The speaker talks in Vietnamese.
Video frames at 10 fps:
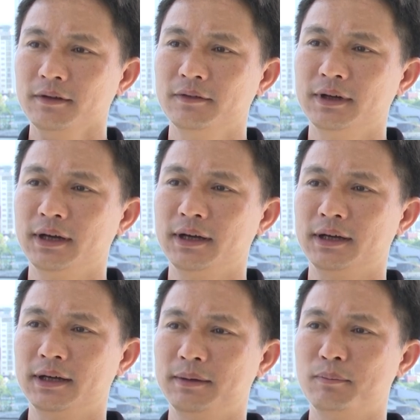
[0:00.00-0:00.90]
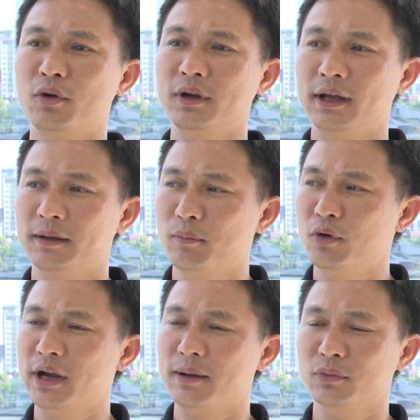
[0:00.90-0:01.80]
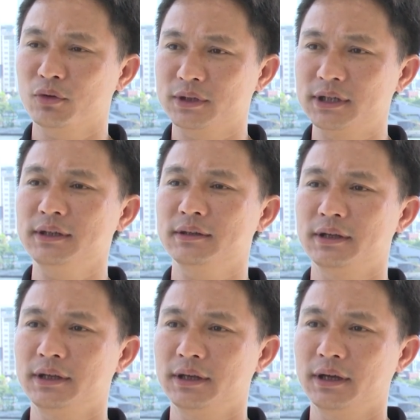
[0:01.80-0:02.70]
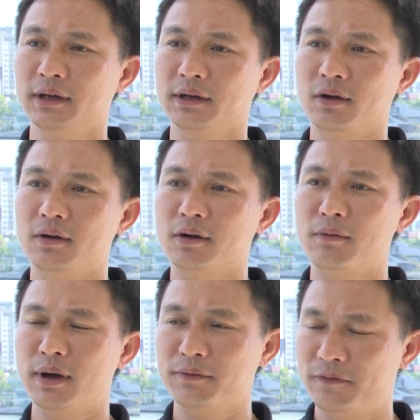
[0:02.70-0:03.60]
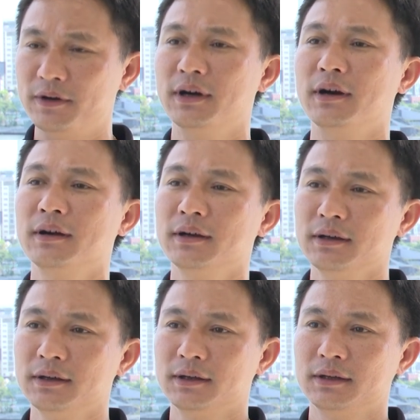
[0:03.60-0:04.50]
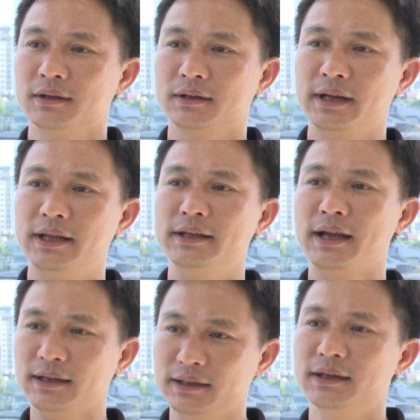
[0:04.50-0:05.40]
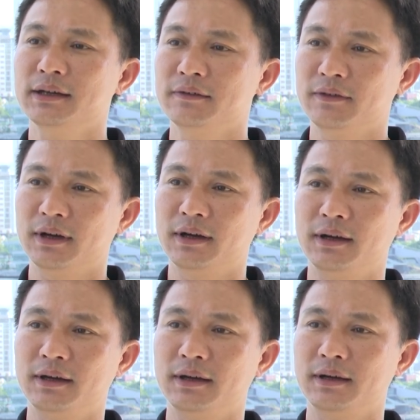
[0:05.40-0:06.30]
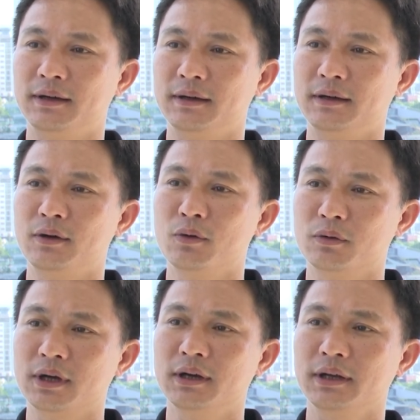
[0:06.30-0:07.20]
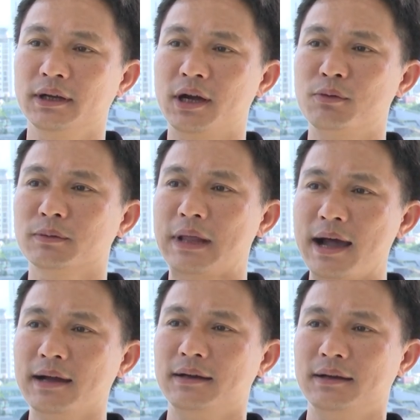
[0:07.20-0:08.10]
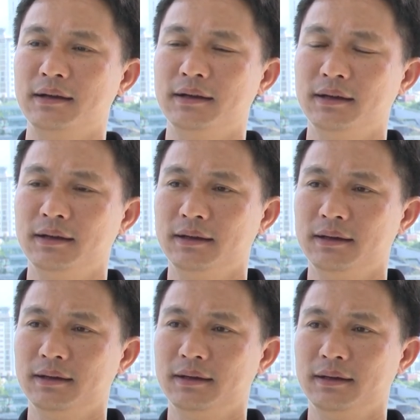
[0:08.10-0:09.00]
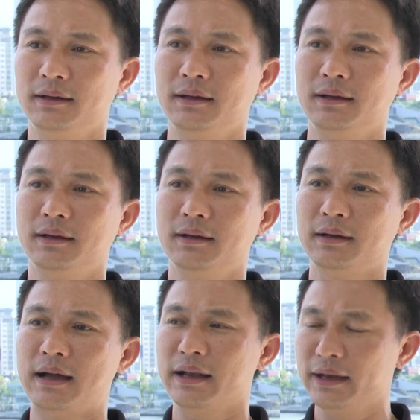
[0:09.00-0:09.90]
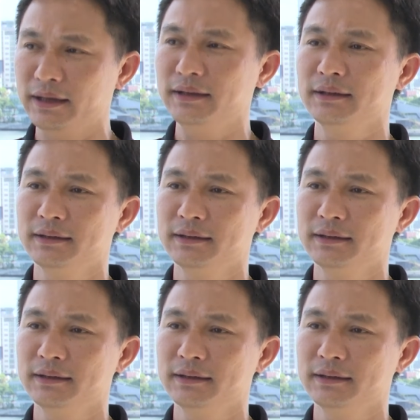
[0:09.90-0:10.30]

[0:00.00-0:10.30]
Và mỗi là mỗi năm tổ chức thì ờ, có công an phường đến nhắc nhở và hỗ trợ cái công tác là, là an ninh